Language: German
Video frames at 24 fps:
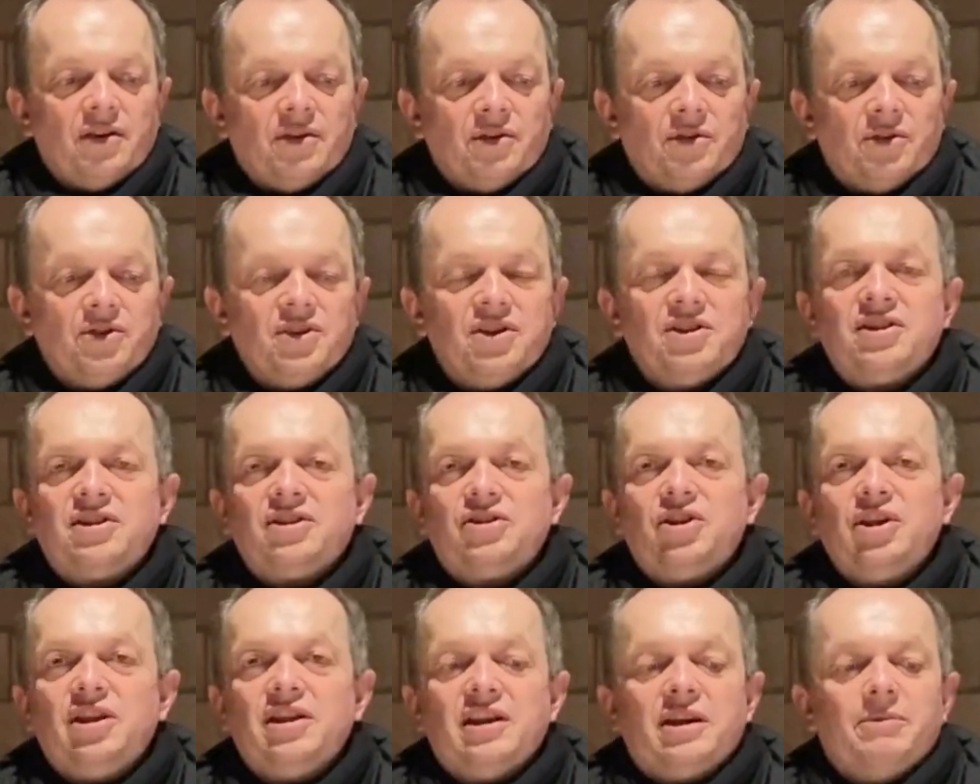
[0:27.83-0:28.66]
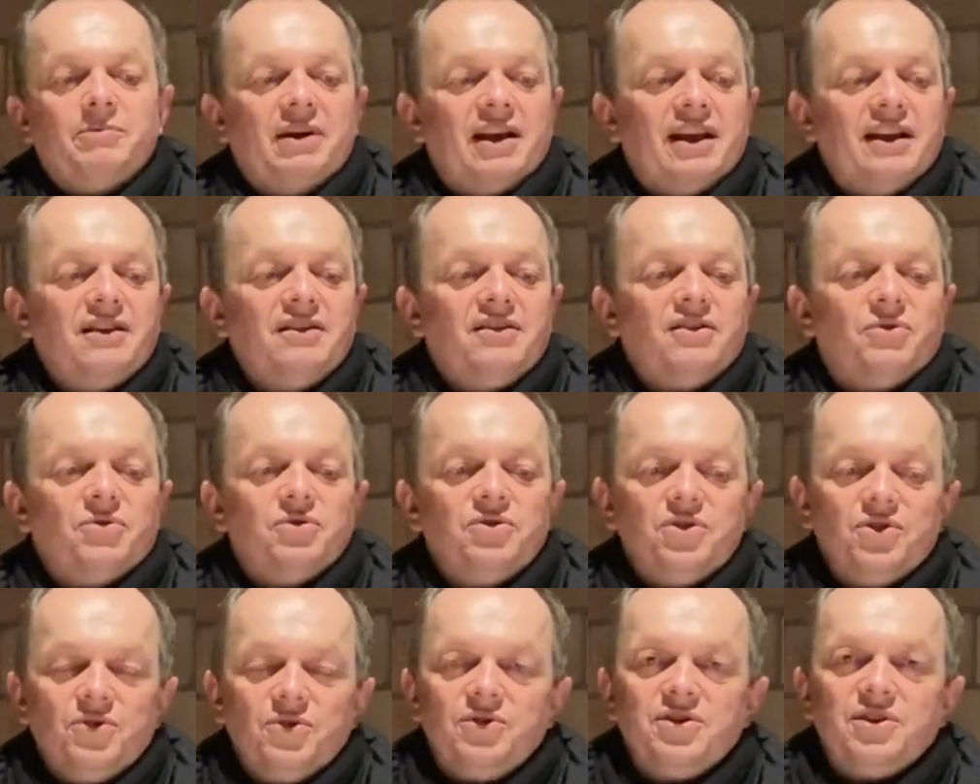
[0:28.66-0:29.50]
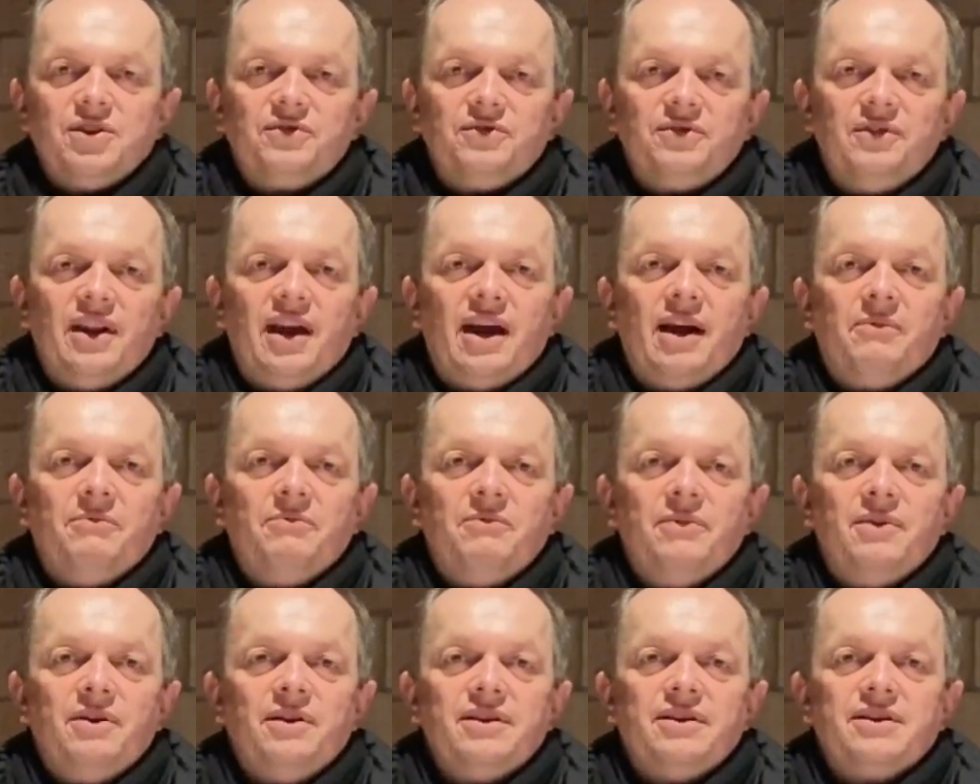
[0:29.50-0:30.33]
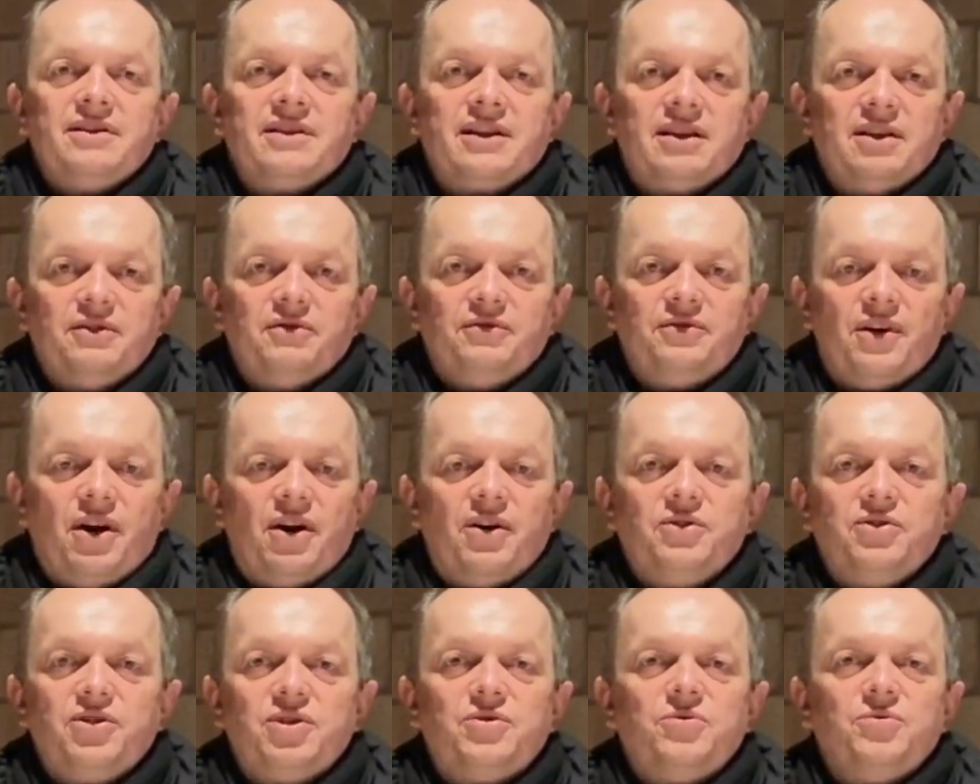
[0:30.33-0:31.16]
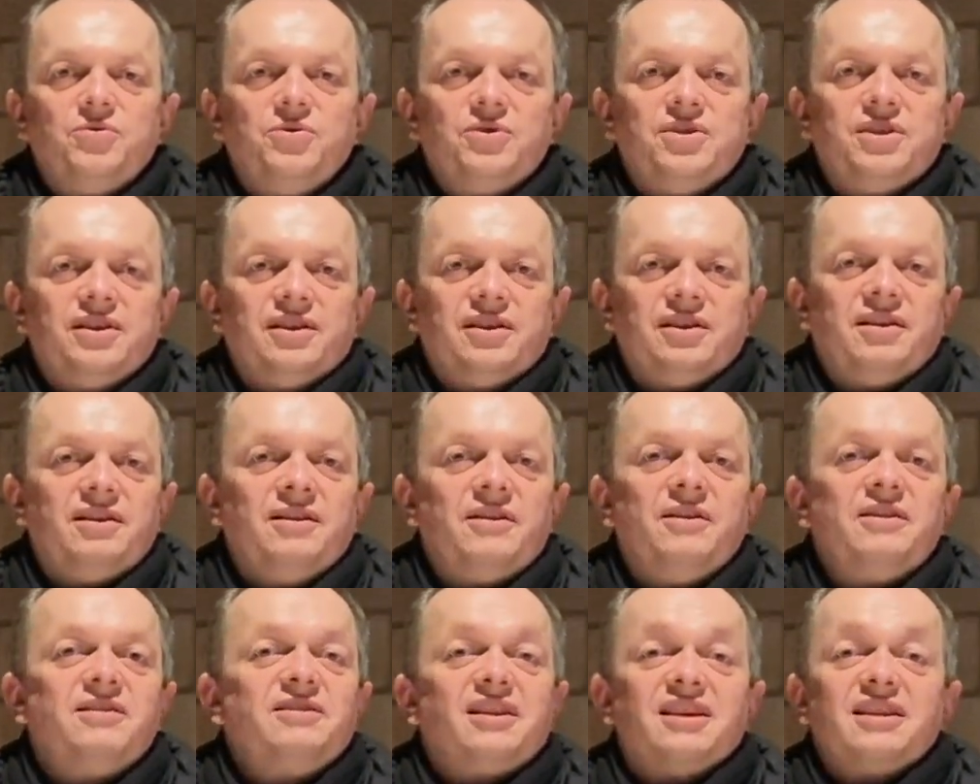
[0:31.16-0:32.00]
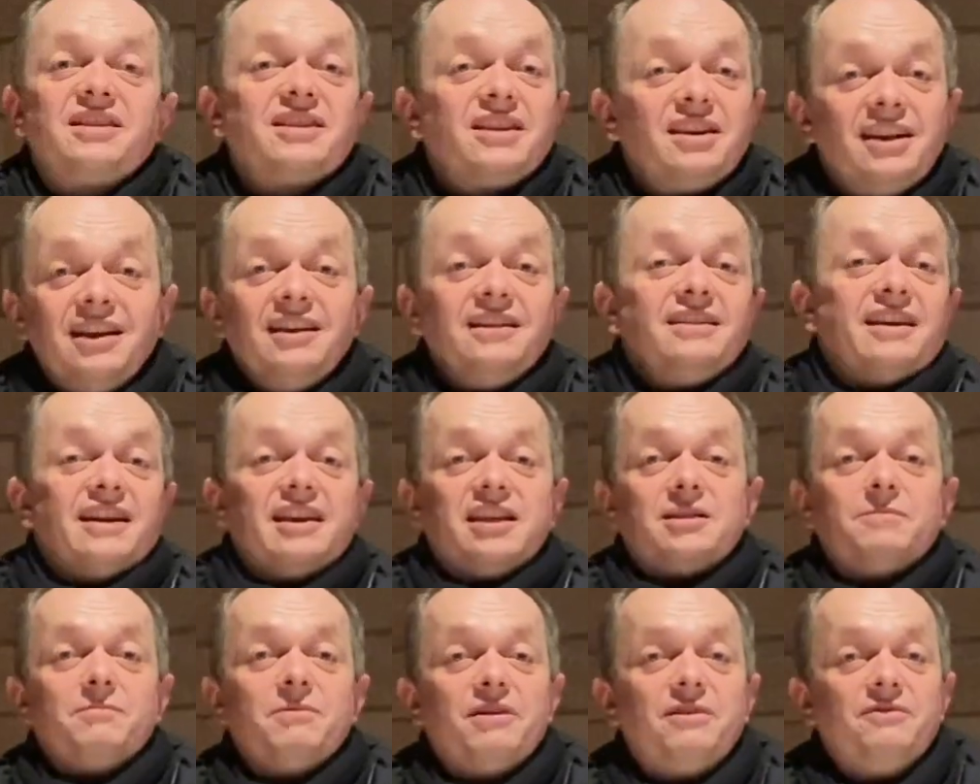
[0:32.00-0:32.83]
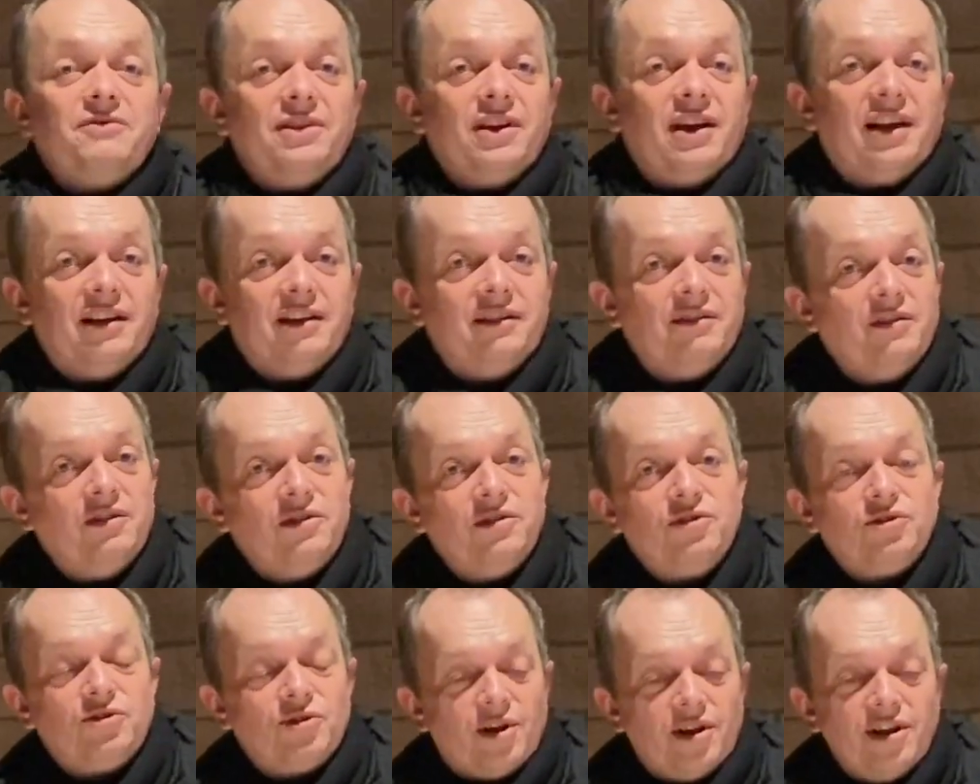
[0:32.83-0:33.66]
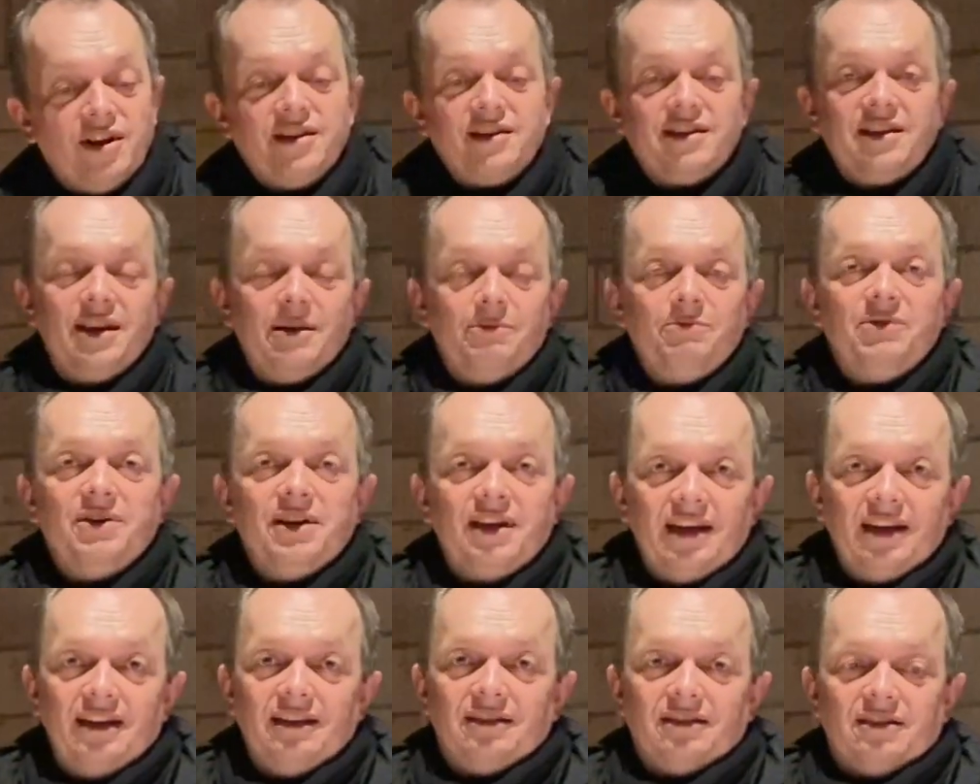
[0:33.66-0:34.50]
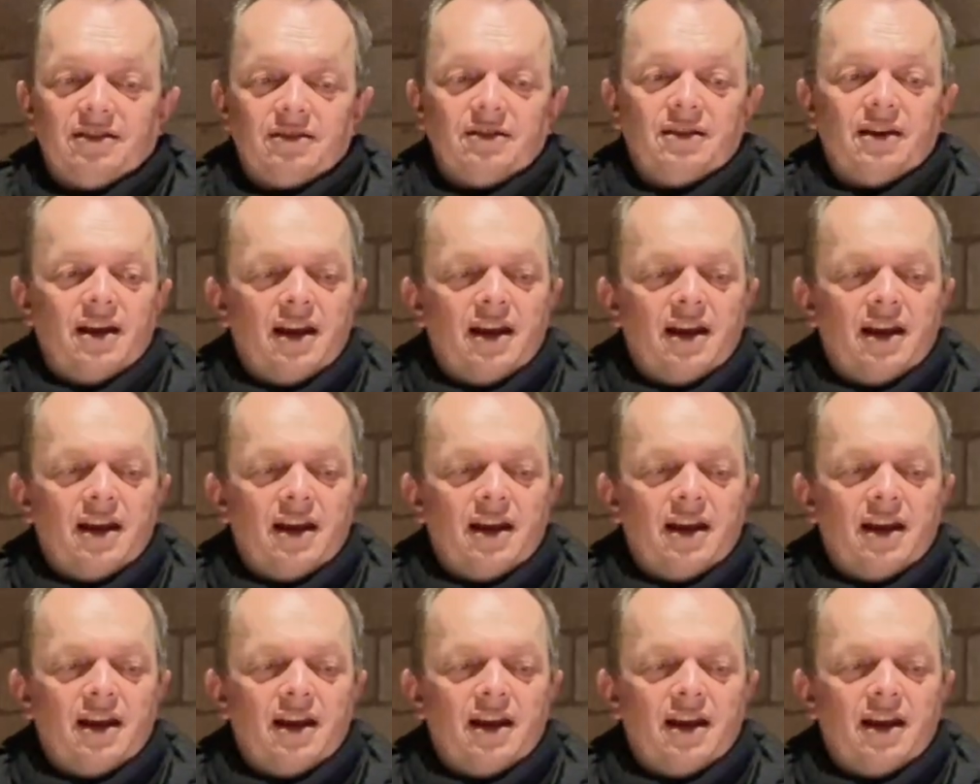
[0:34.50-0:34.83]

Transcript: Und es steht am Ende, und Josef nahm seine Frau zu sich. Das klingt erstmal wie ein tolles Happy End.